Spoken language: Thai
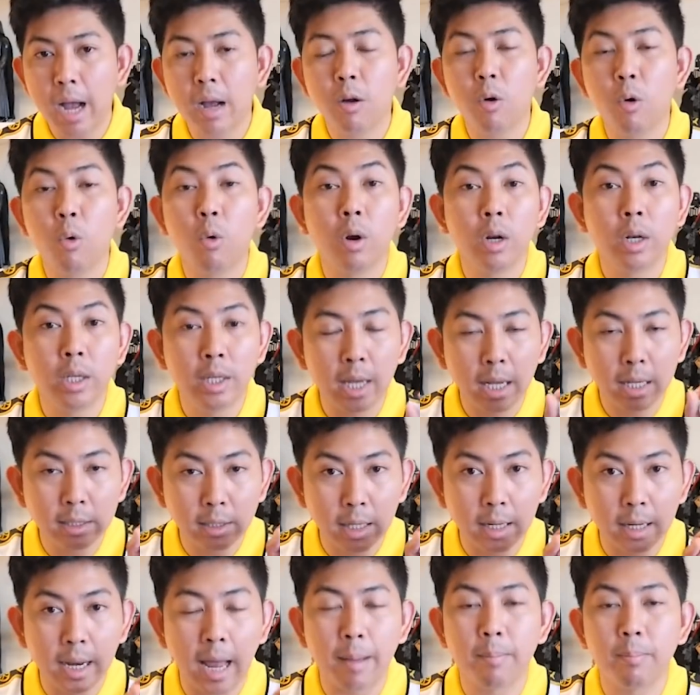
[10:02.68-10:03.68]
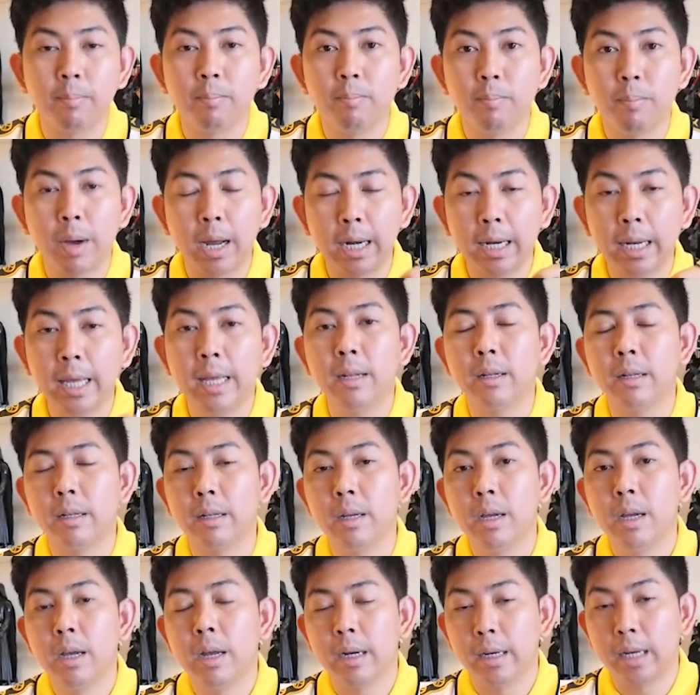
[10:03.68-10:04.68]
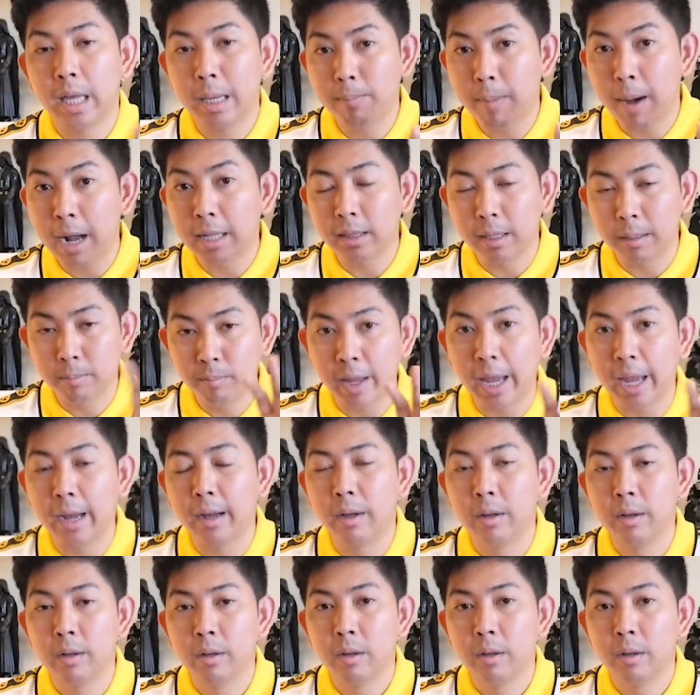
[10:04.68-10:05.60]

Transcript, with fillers: บางคนยังสลับมาเล่นในบางตำแหน่ง